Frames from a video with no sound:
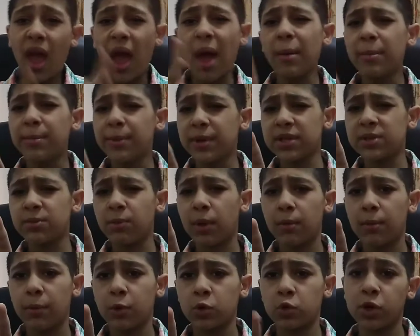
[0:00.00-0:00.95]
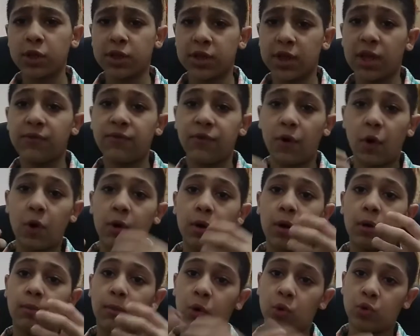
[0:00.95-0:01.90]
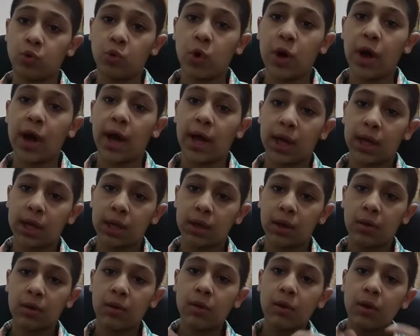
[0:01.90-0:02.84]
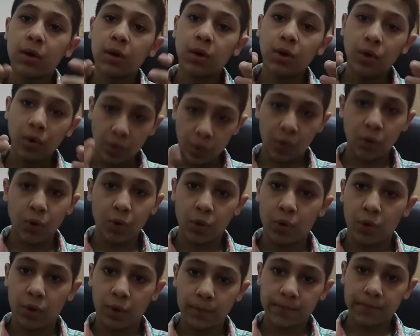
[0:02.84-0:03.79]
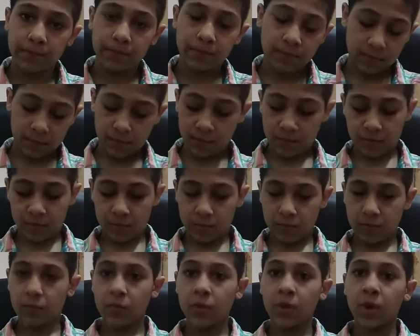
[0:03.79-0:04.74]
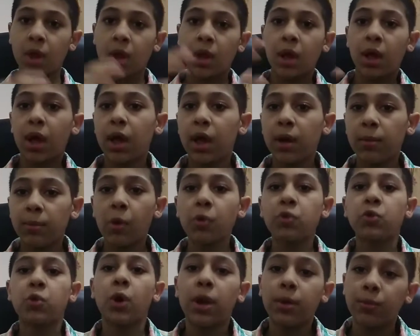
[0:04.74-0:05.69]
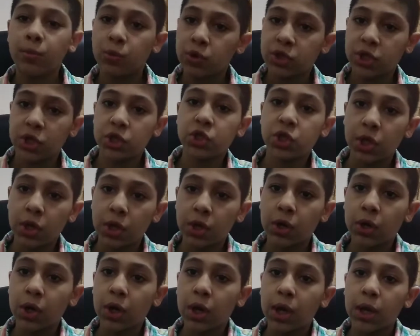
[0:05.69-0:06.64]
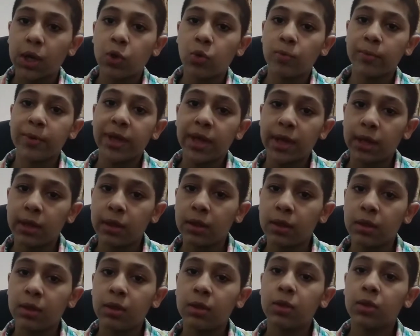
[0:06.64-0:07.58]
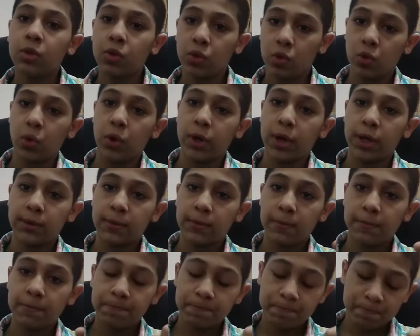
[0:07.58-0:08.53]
ها بالنسبة للموضوع التاني فهو الموضوع عن كورونا الموضوع المنتشر اليومين دولت